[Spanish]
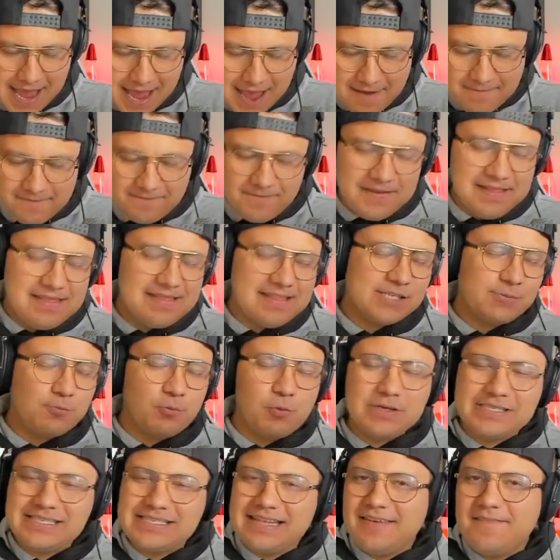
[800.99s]
En fin,
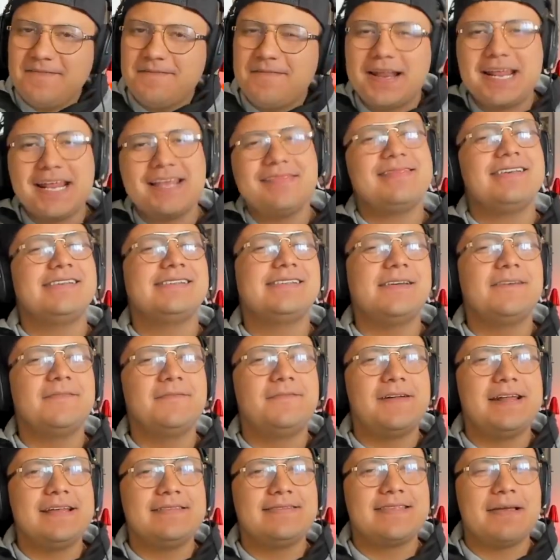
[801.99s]
después de diferentes
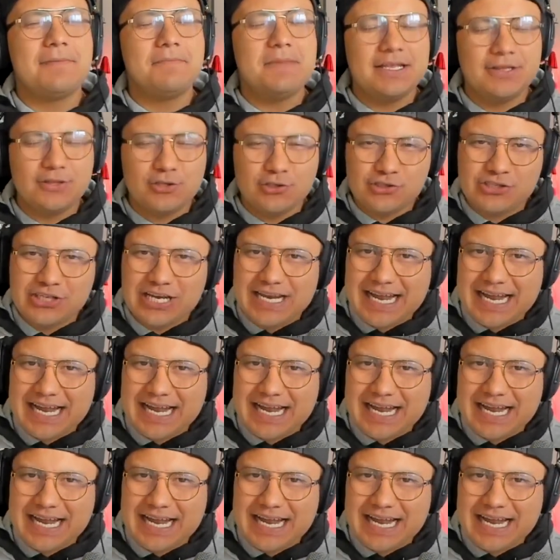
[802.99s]
enfrentamientos